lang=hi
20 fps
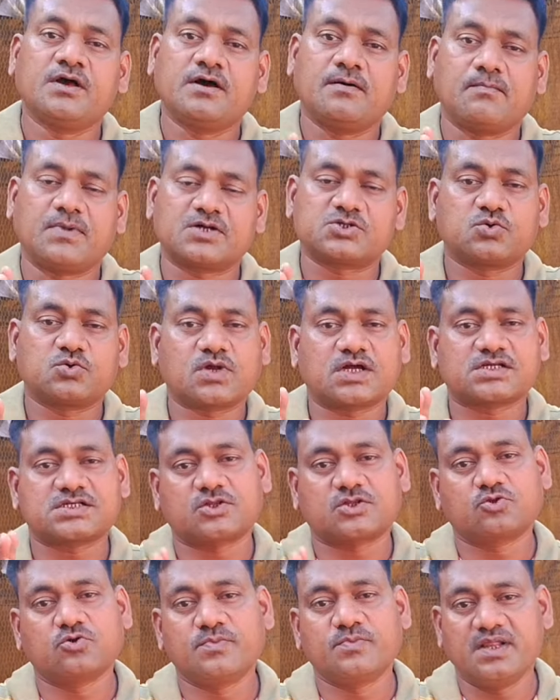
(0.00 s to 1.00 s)
मसूर का
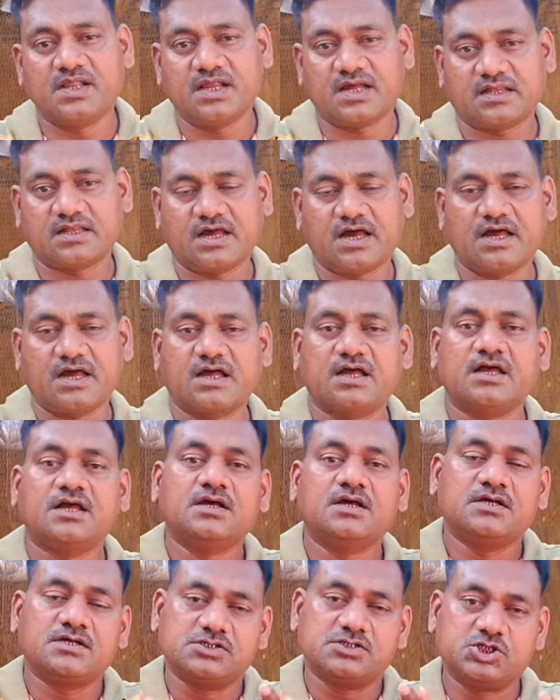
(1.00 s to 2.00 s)
सत्तू मिल जाता है
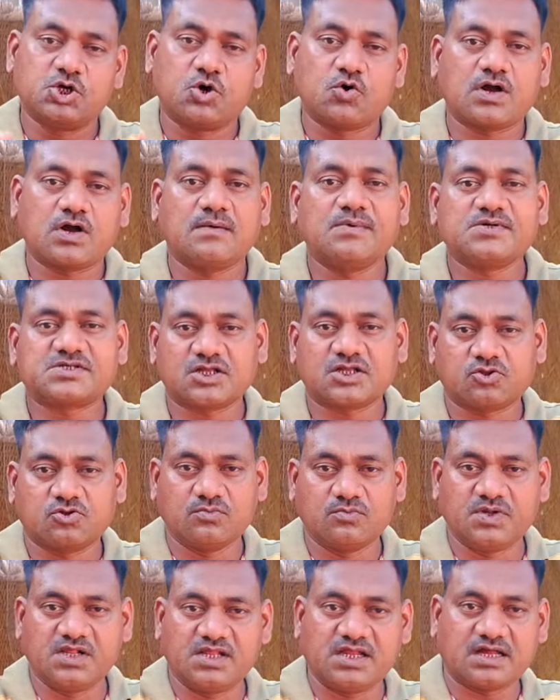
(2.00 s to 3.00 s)
जौ का भी सत्तू
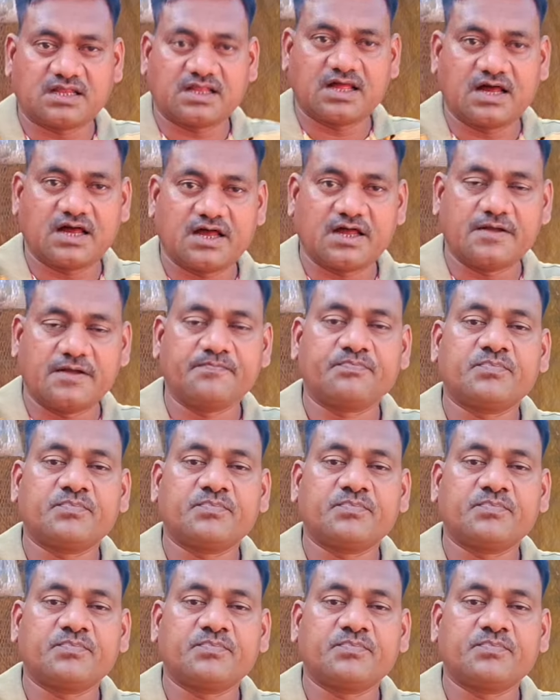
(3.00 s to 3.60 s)
मिल जाता है